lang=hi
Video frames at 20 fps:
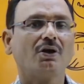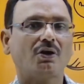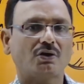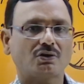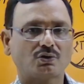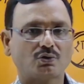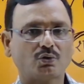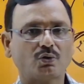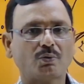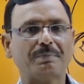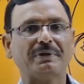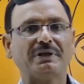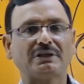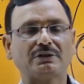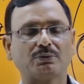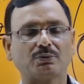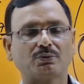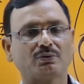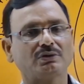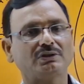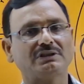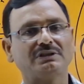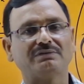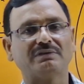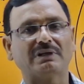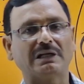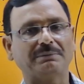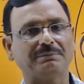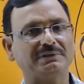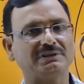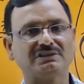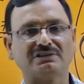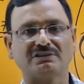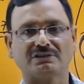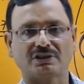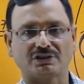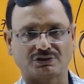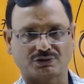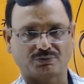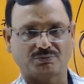और दो बेटों को दीवाल में
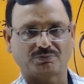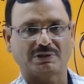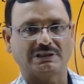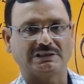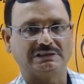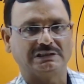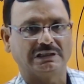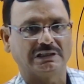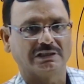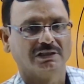जिंदा चुनवा दिया